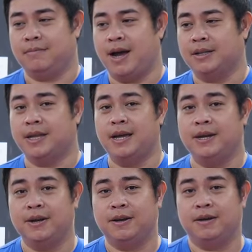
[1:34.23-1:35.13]
hạ
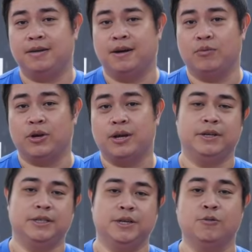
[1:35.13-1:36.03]
tay ở một cái
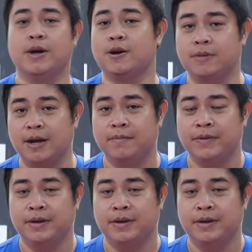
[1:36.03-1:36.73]
vị trí đúng hay không nhé.